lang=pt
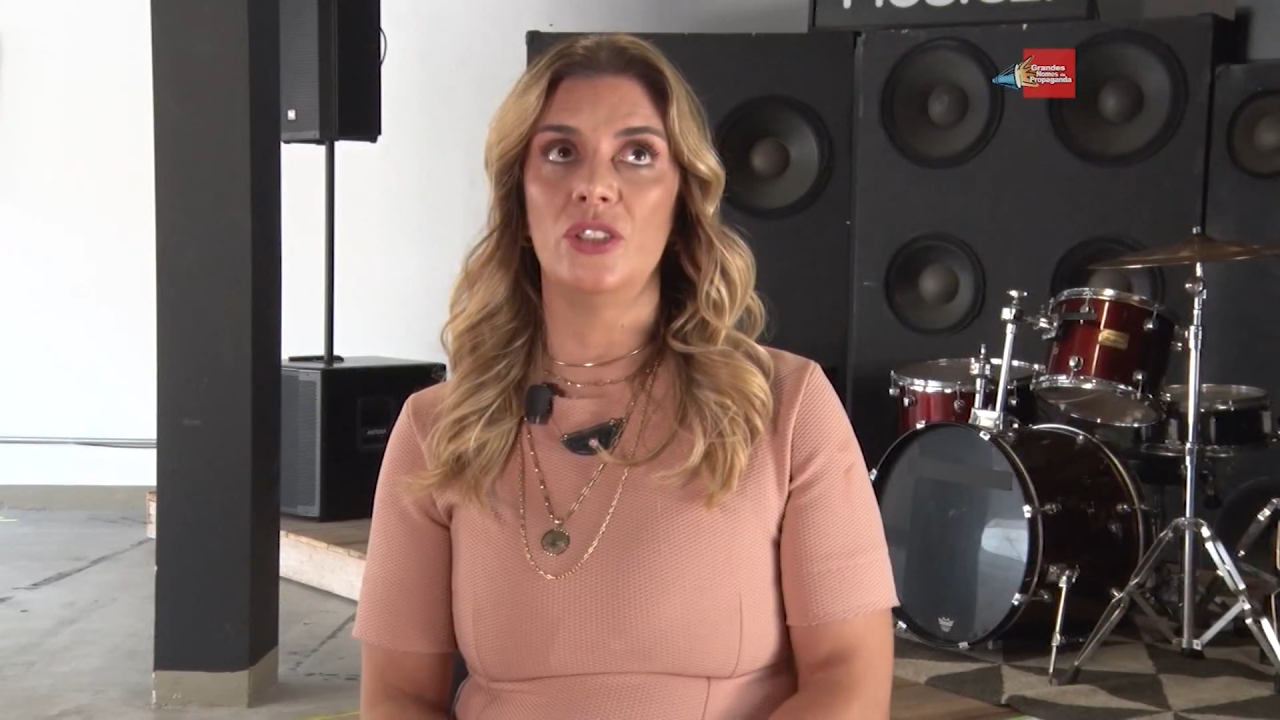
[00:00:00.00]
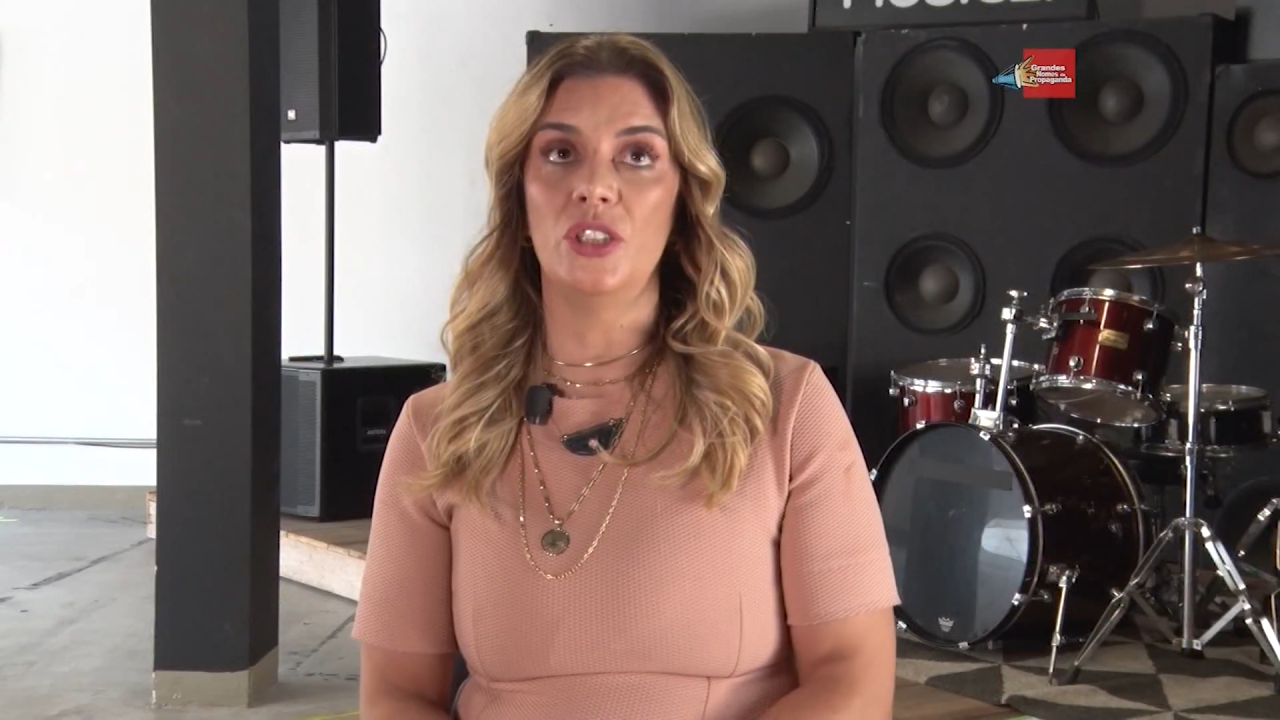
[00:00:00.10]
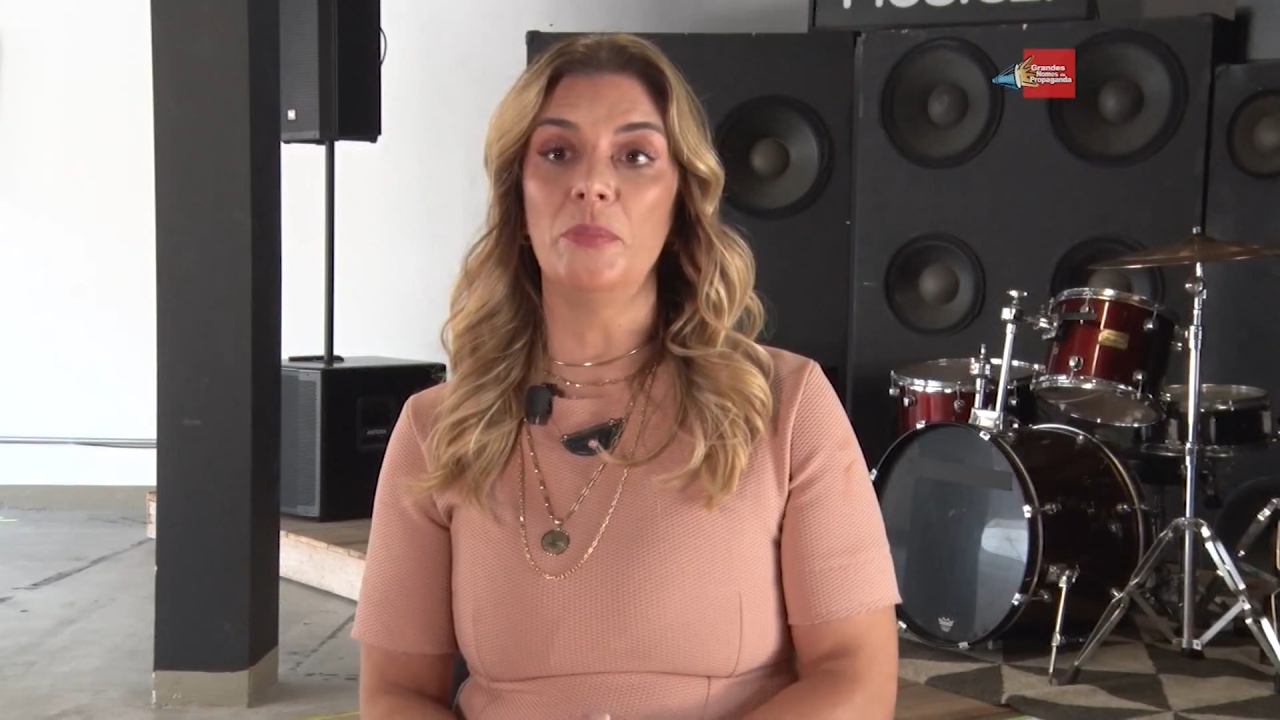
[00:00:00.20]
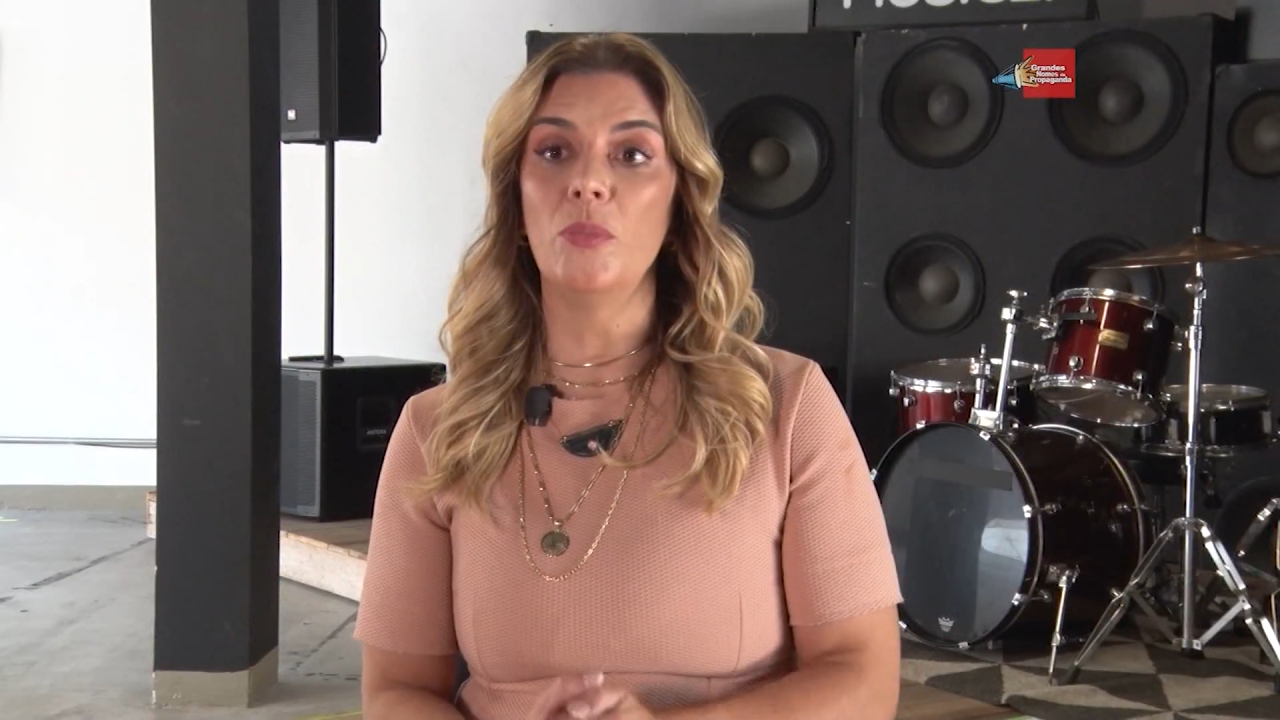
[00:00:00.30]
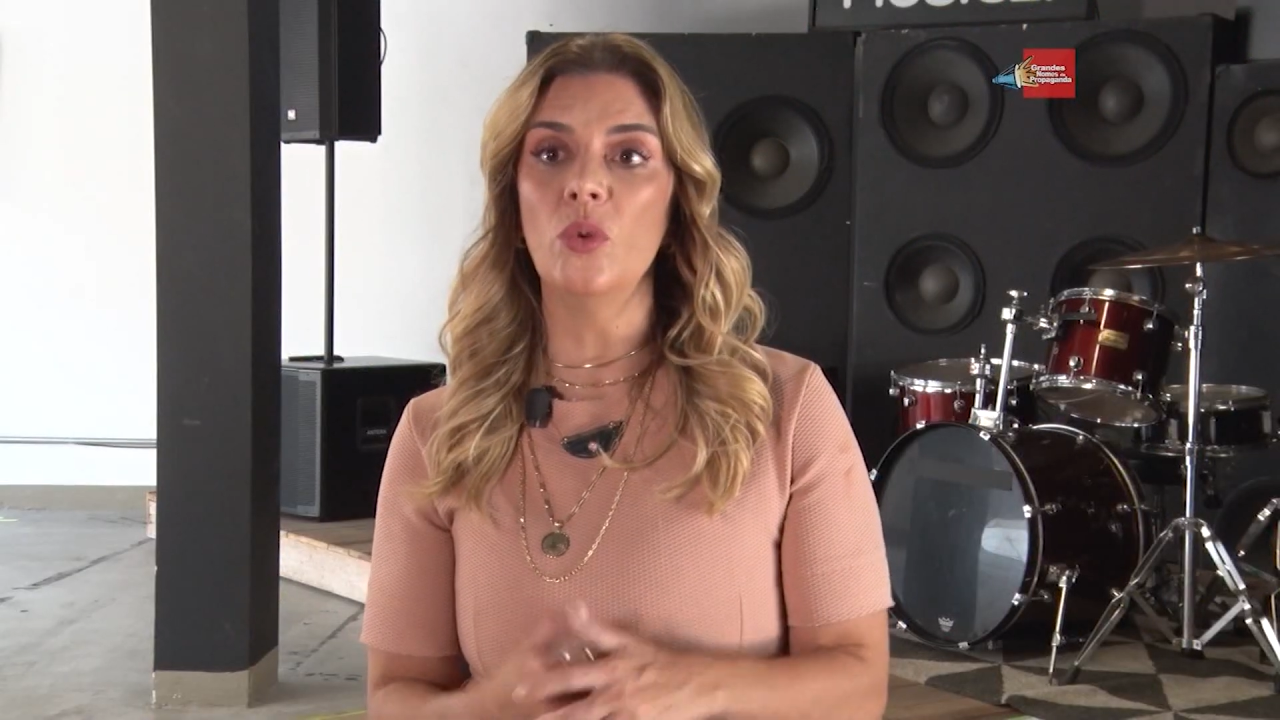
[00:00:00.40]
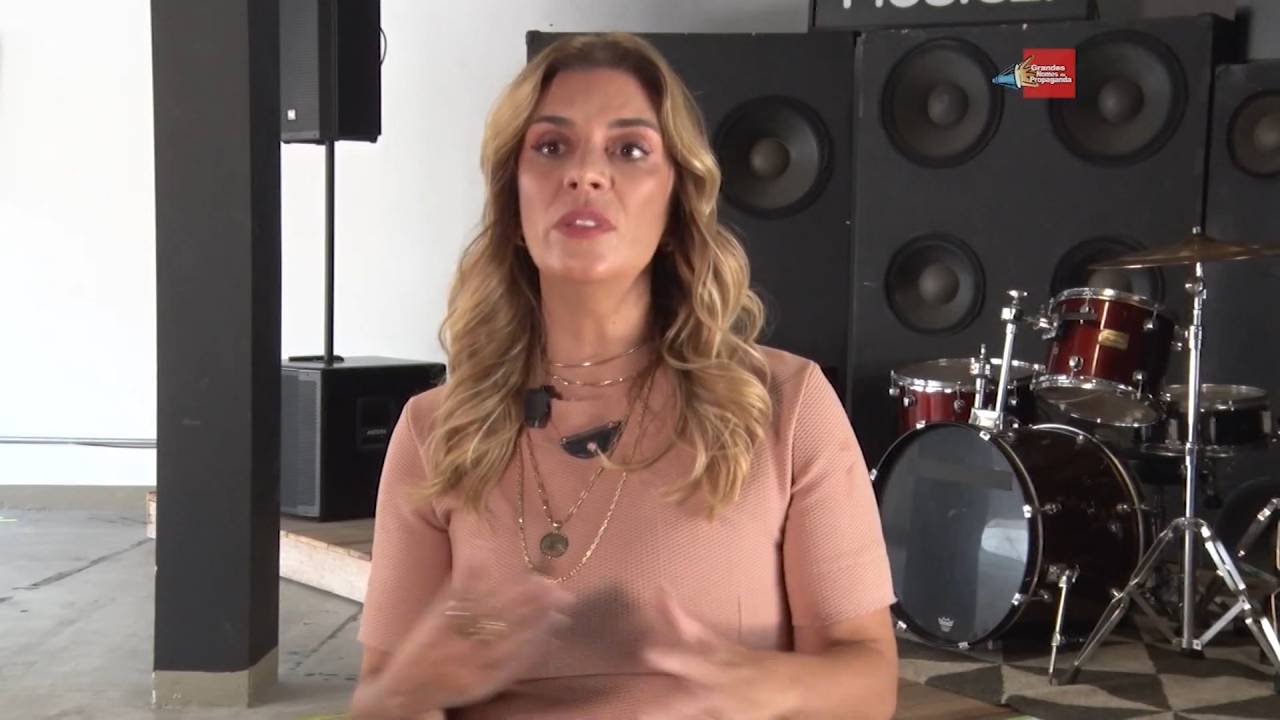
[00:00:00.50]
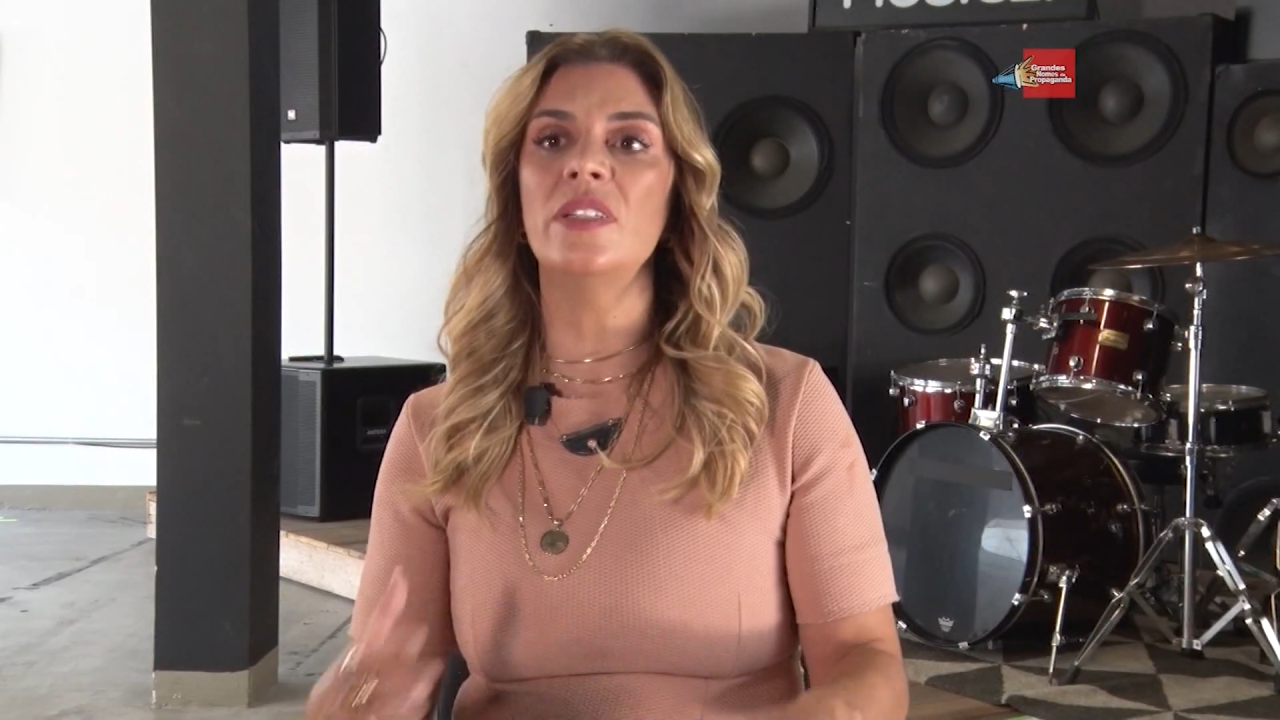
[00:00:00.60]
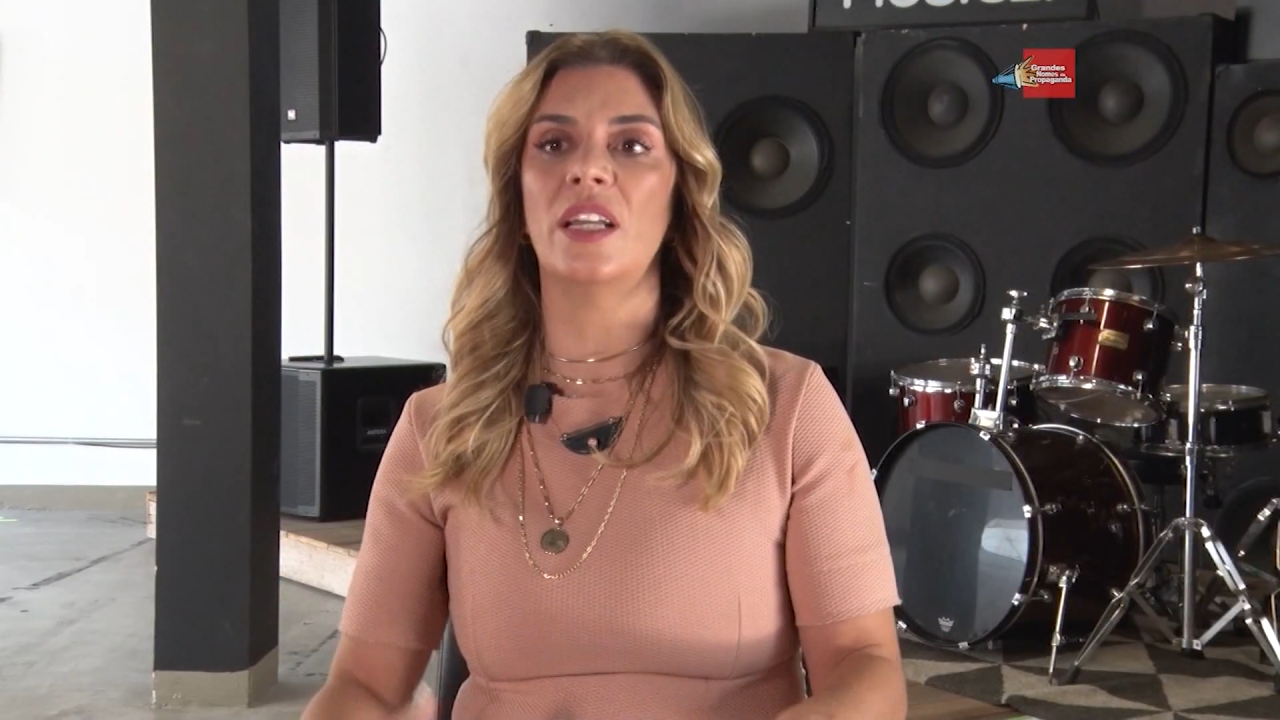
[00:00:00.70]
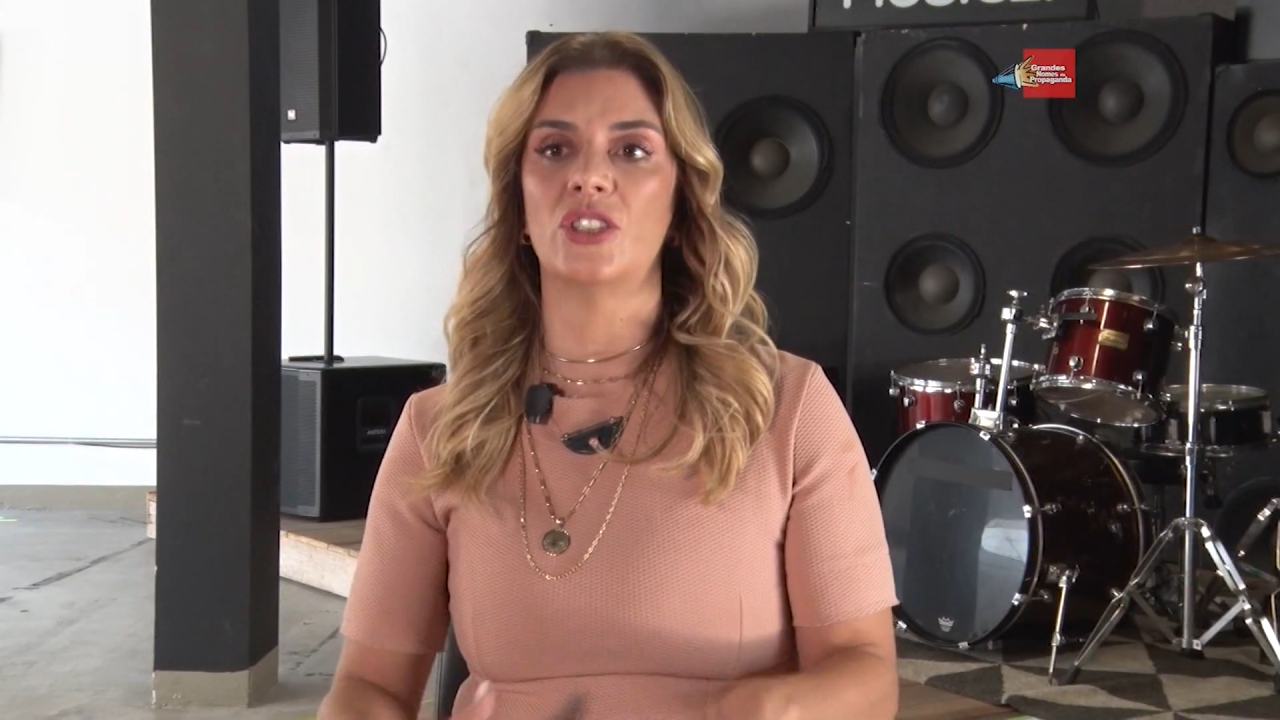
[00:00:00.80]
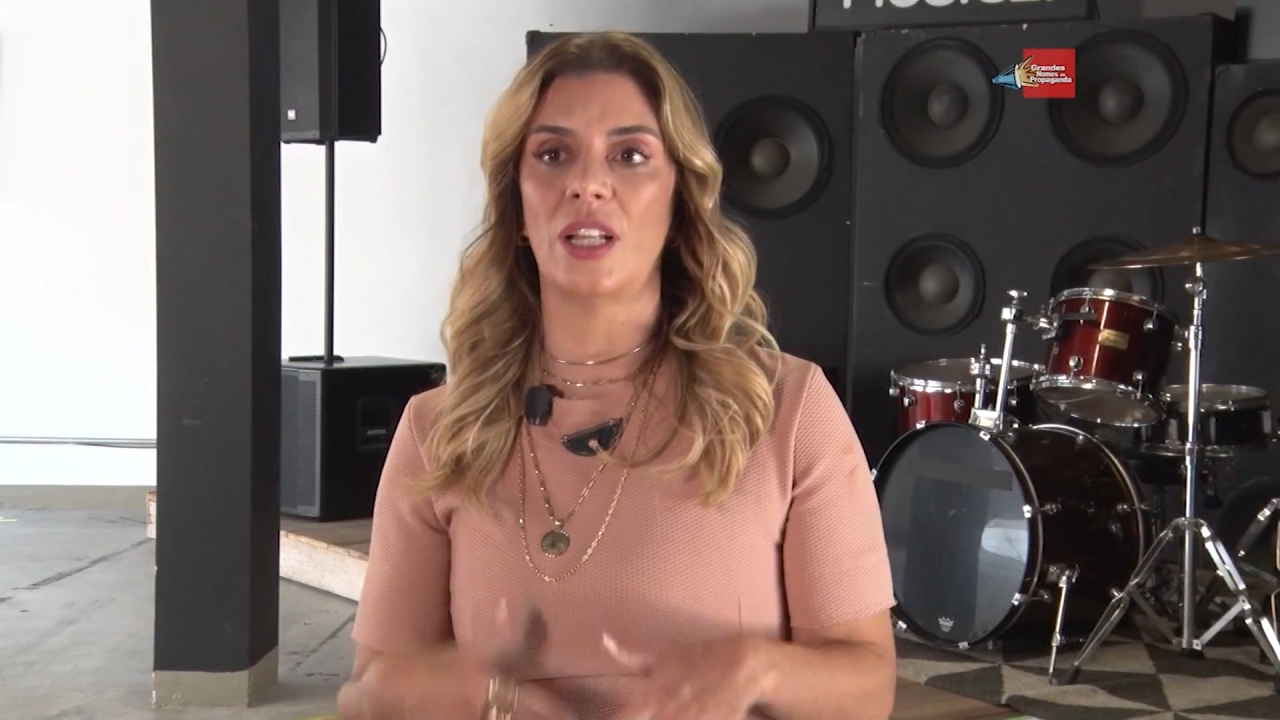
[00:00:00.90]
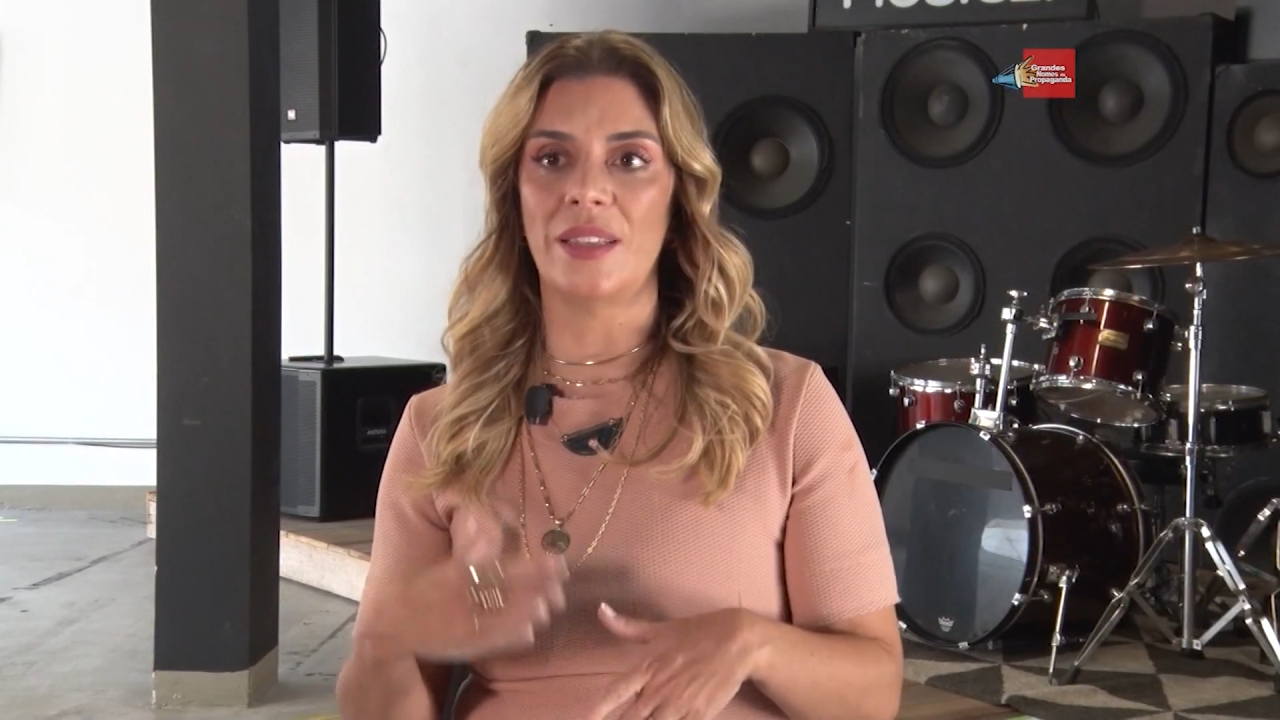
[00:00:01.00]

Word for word: de música já